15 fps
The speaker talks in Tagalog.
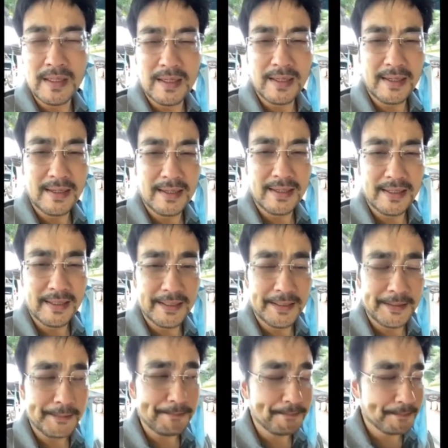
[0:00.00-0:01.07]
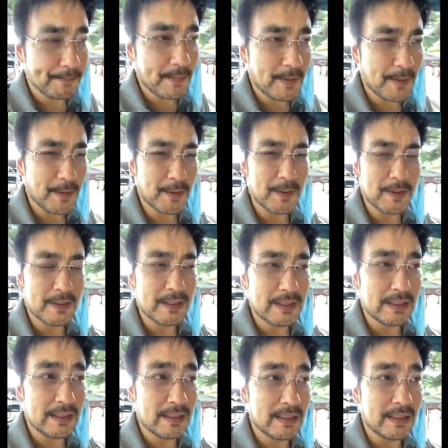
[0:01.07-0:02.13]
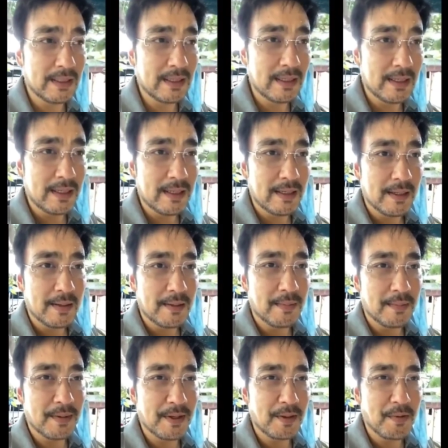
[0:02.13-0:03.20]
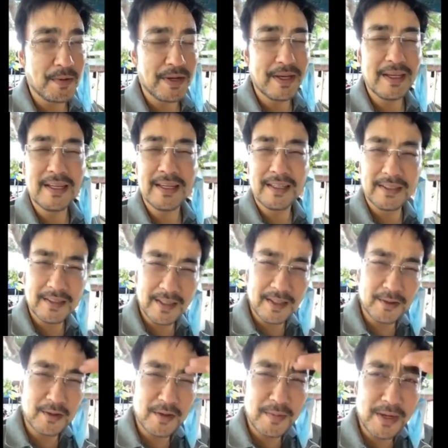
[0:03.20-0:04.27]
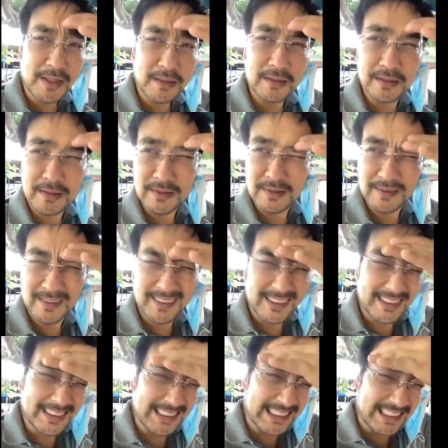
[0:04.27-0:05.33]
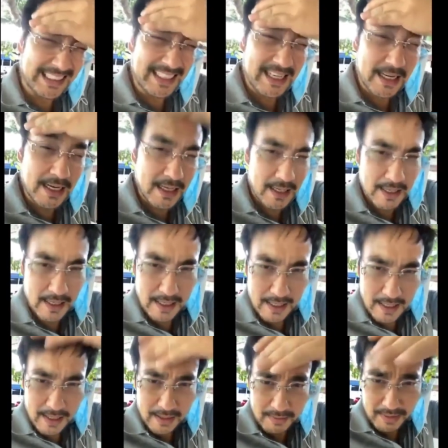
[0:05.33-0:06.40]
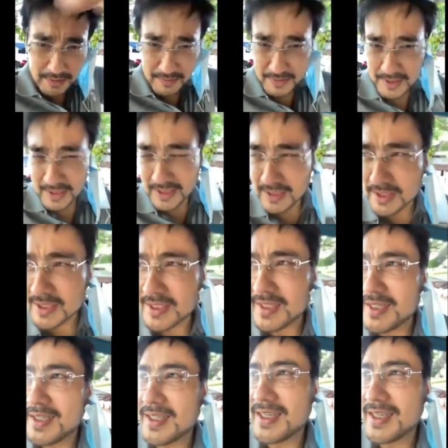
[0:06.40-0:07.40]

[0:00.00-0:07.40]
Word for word: Uh, yun. By the way, ito naman, yung, when was this?